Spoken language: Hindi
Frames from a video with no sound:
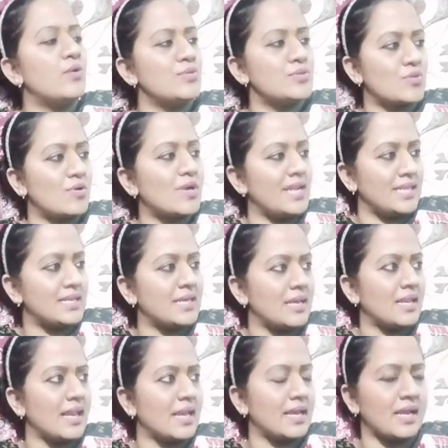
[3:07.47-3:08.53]
उसको खरीद कर
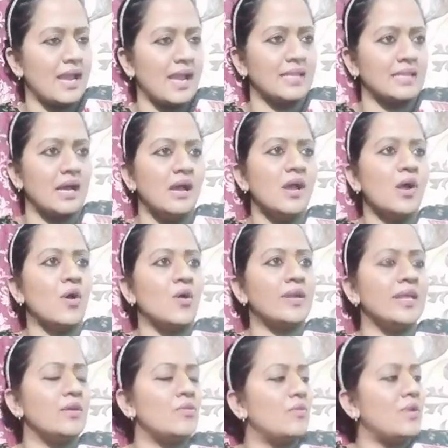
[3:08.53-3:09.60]
लेकर आया था और
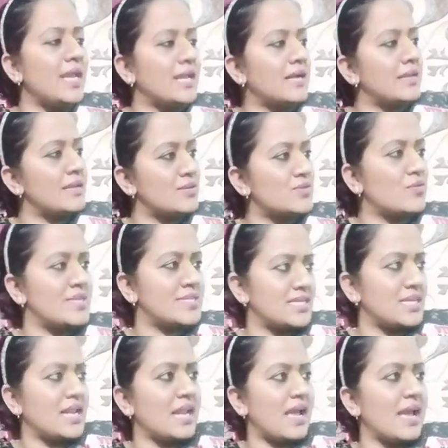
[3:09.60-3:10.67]
टिंकू लेकर ही उसको
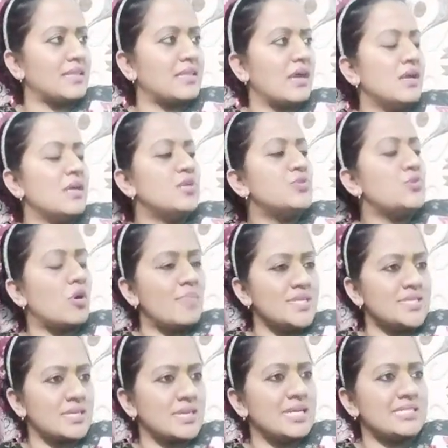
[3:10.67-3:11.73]
इसलिए लाया था
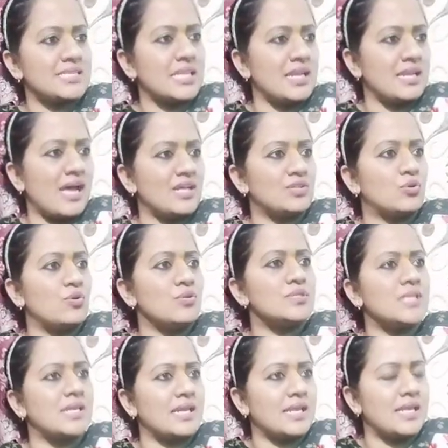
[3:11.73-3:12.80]
24 अगस्त की रात को उस
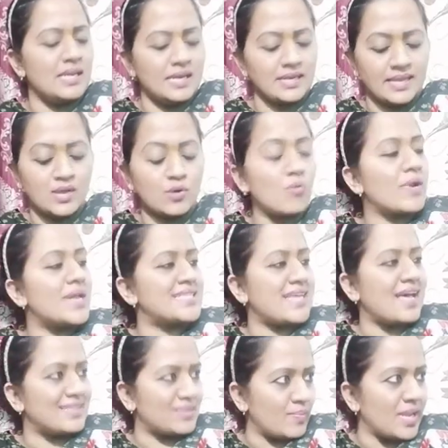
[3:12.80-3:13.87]
लड़की ने टिंकू के
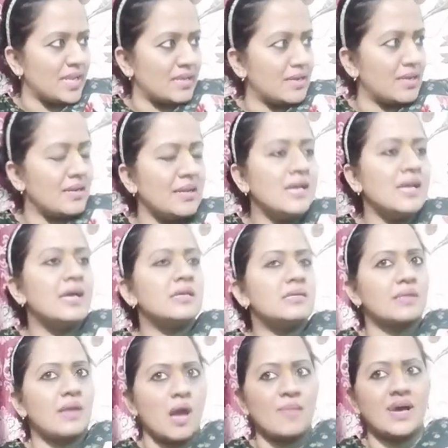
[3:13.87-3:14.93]
साथ मिलकर
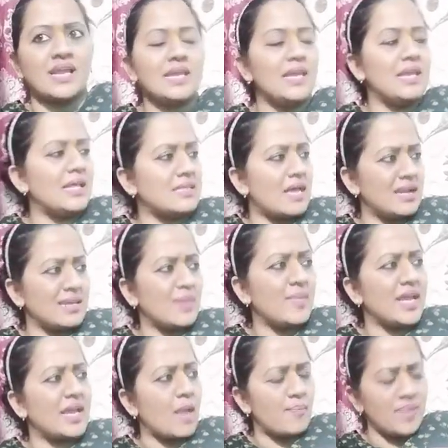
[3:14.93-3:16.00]
हमारे किला थाना में
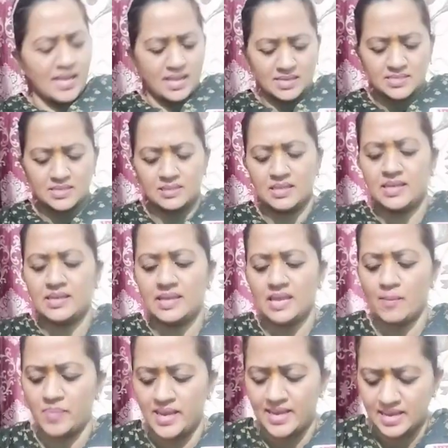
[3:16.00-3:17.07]
एक एप्लीकेशन दी ये
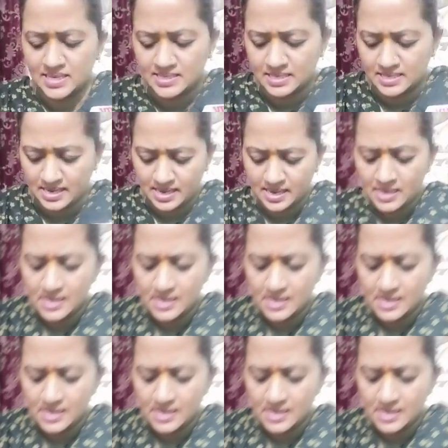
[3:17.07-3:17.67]
एप्लीकेशन है